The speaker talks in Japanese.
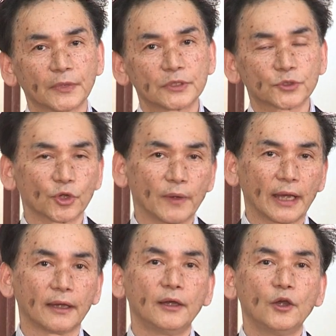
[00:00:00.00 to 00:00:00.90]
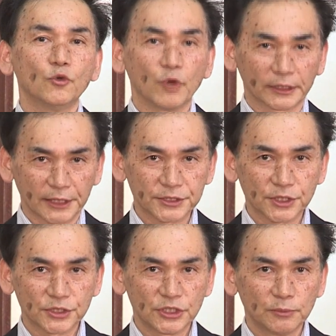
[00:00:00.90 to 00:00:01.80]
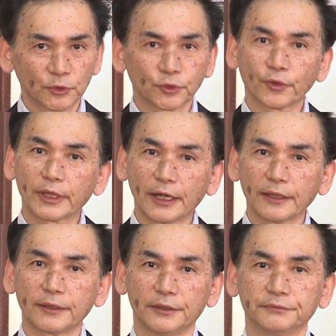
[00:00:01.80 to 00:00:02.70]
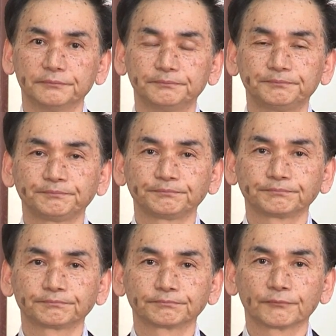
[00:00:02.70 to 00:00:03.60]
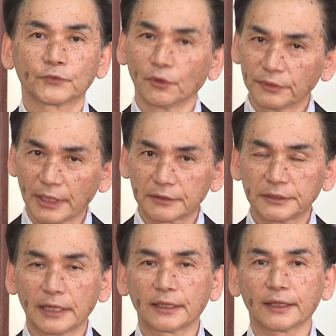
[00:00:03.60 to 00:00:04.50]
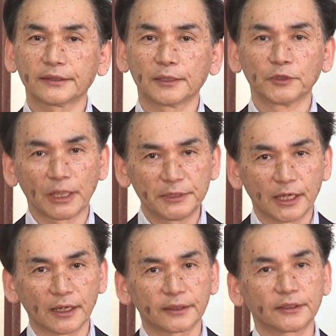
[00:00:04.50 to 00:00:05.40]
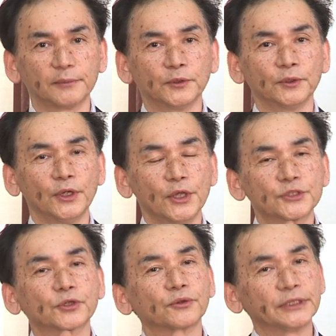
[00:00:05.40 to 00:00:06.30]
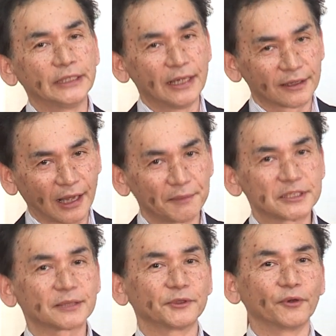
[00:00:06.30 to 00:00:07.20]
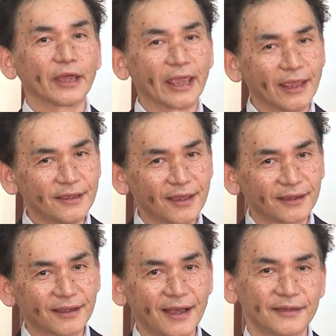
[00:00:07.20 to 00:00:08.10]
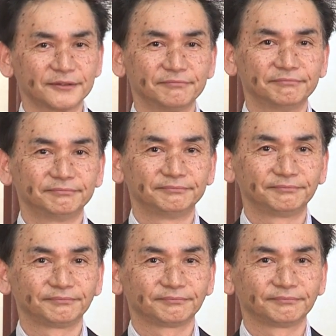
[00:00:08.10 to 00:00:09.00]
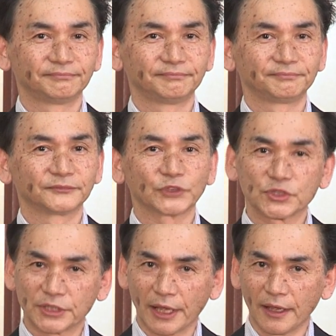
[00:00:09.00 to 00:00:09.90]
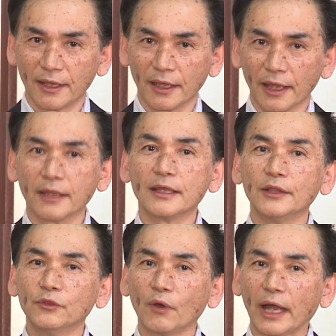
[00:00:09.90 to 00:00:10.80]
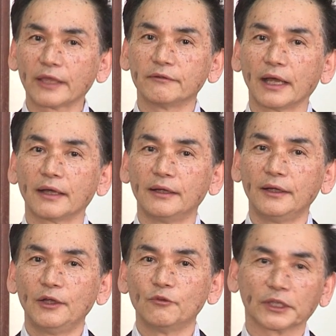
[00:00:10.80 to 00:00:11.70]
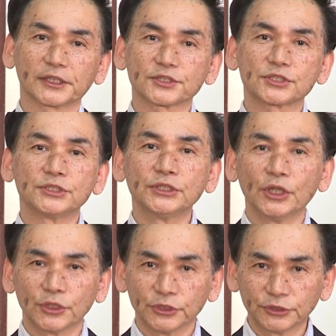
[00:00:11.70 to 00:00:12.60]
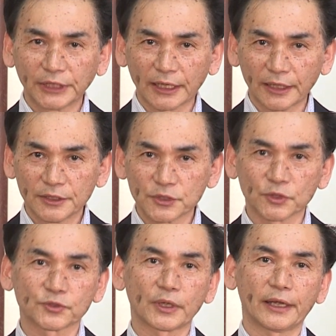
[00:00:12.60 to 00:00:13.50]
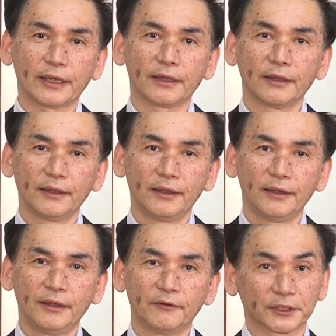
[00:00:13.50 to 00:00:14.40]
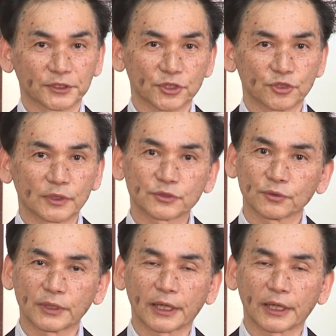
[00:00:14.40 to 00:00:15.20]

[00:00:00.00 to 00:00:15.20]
それは私たちにも届けられている。どんな苦難があっても涙があっても、そこに神様の永遠がある。そして永遠の愛は私たちに豊かに注がれ、私たちはその